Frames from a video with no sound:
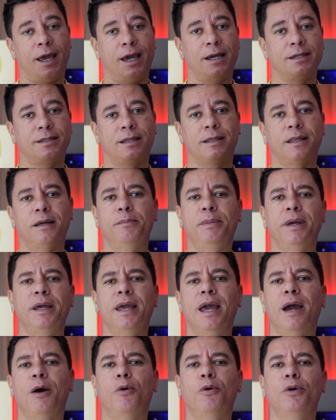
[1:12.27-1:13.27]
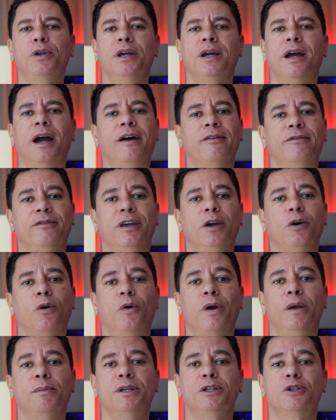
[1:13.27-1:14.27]
Esta também é a única a vir
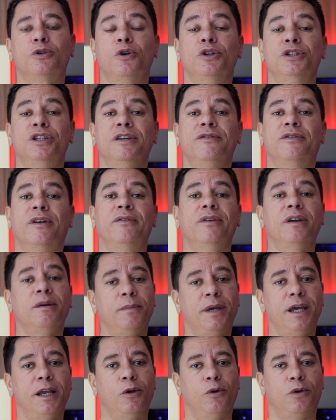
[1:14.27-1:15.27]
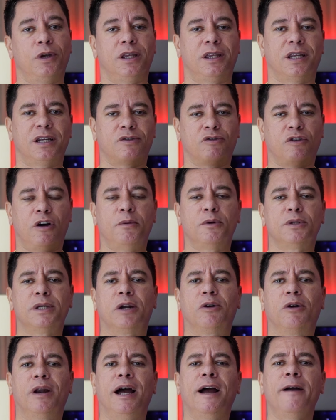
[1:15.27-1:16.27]
com um emissor de infravermelho, que transforma o
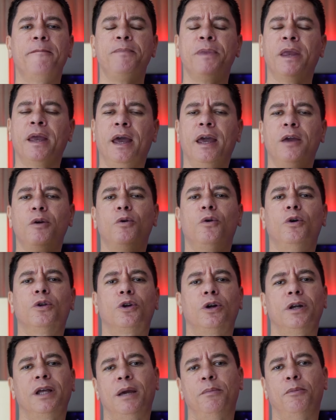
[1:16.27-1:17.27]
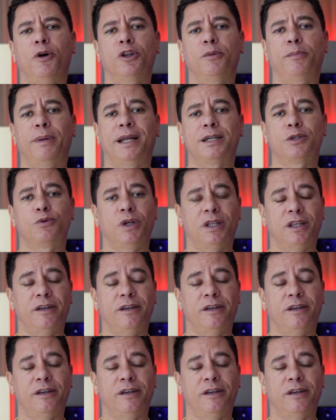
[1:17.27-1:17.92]
celular em um controle remoto para sua